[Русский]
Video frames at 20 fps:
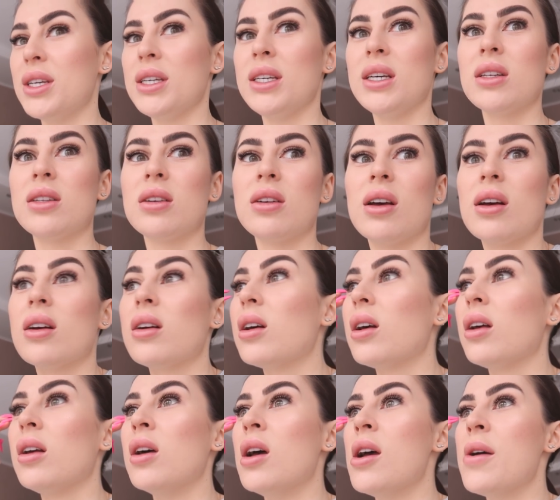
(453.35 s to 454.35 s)
И я такая,
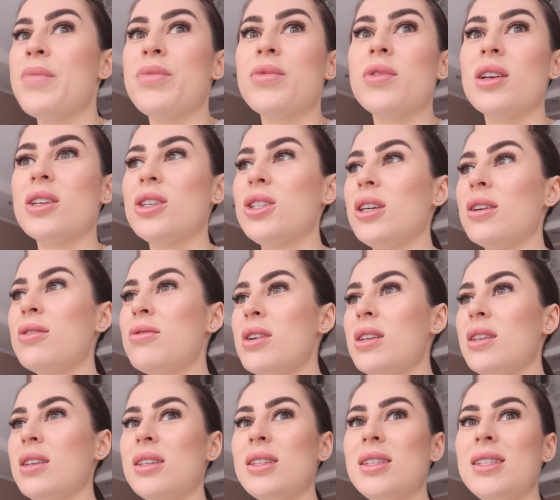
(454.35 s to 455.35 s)
зачем вы
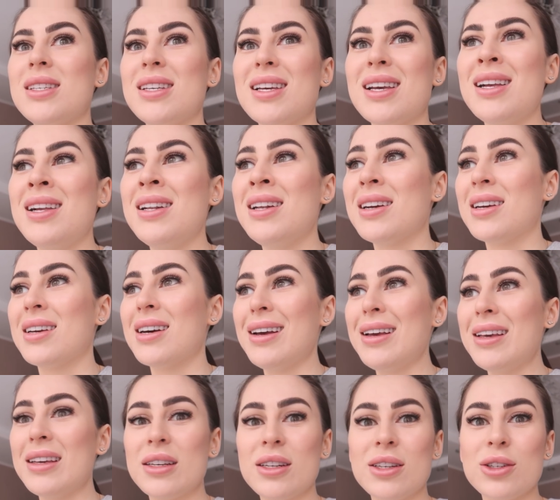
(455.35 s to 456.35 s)
это сделали,
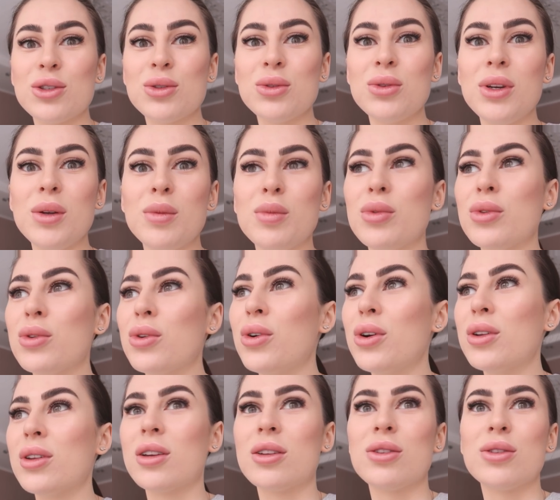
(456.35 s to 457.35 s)
как я рожу
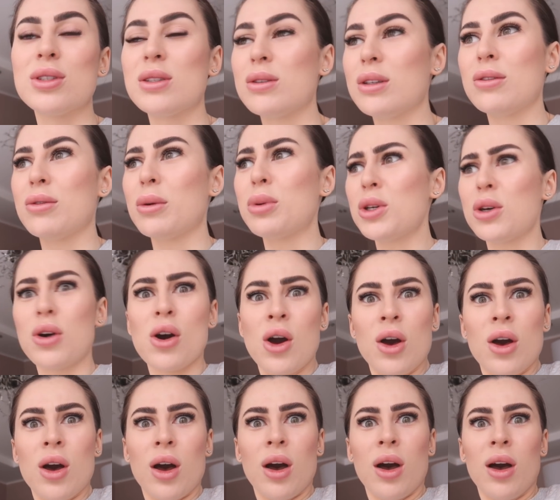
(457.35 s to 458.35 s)
ребенка, то есть это вообще,
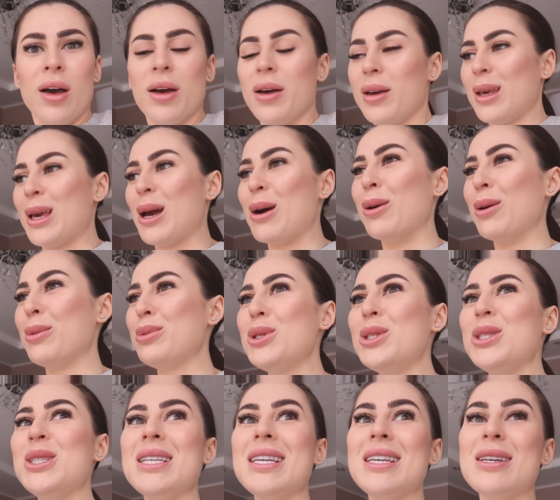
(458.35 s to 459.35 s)
я
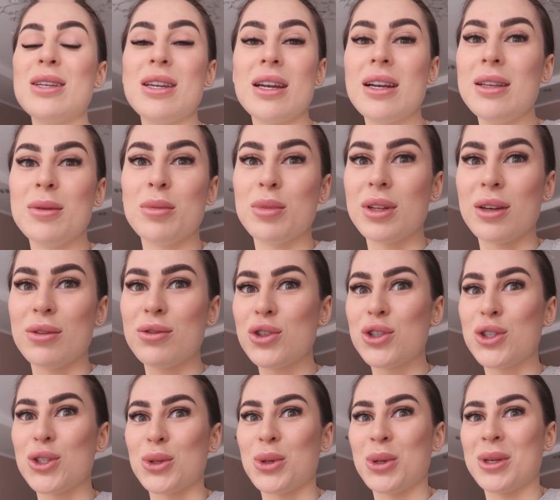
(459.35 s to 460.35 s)
вообще, я реально была в
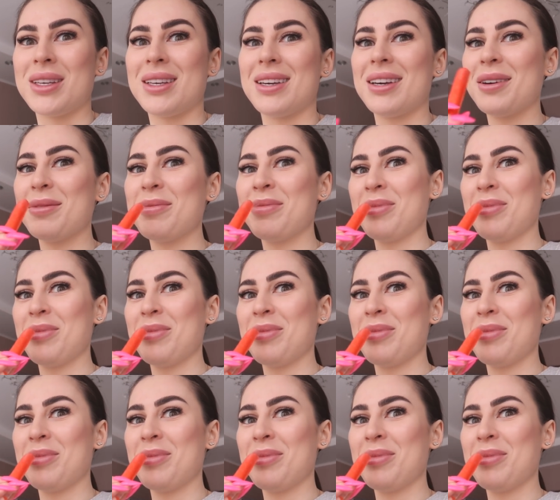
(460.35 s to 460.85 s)
шоке.